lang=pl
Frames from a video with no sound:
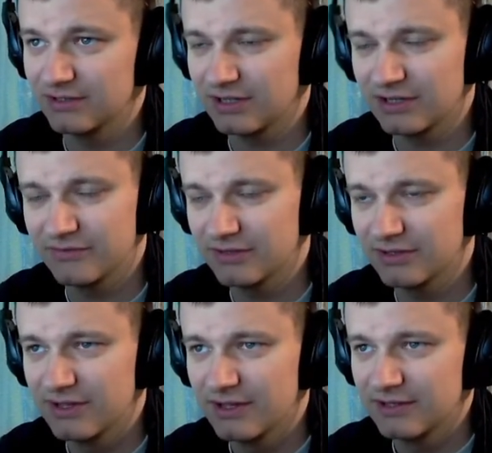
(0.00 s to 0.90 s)
jak wy
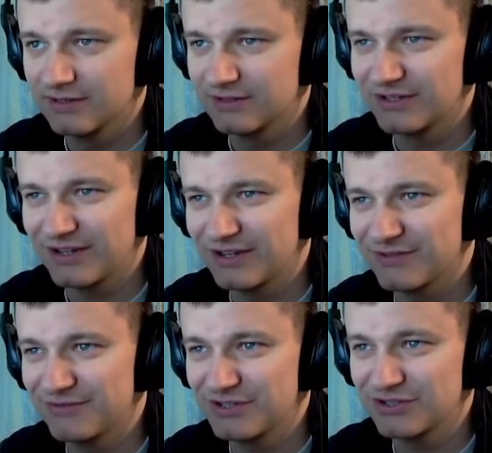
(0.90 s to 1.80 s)
nie
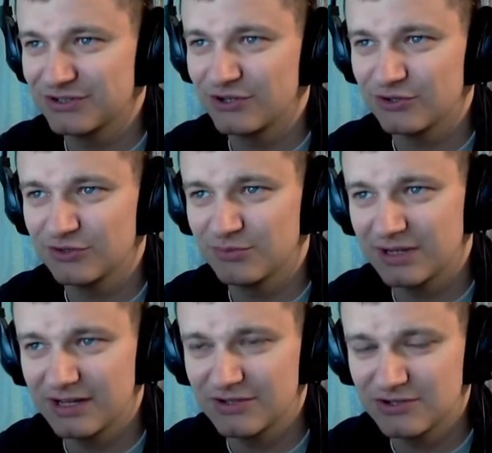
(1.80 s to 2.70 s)
nagrywacie, tylko
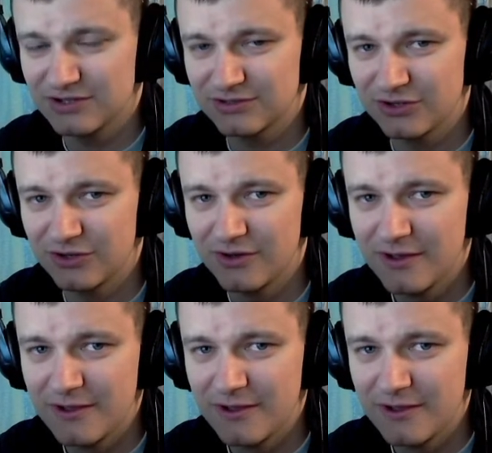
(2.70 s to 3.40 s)
odbieracie to,